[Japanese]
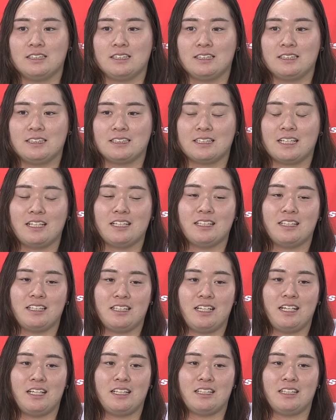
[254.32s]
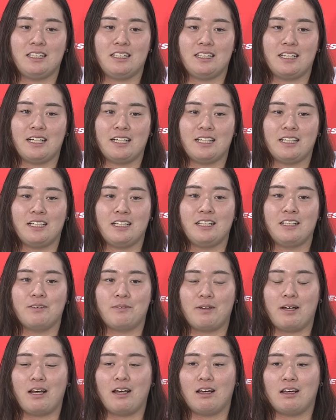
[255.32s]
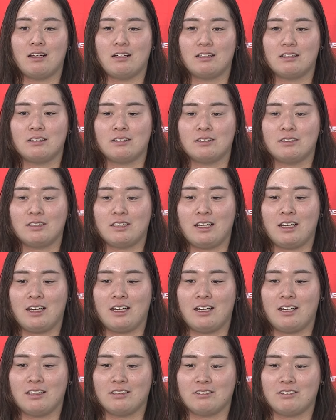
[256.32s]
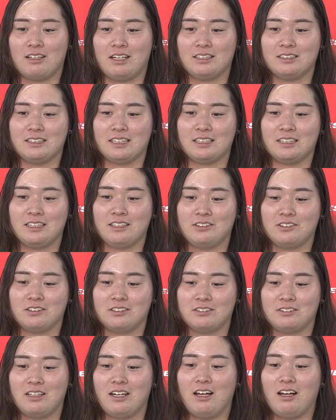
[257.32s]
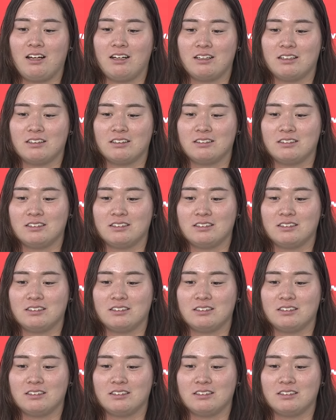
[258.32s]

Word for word: しっかりきれいに投げれればあのアジア記録は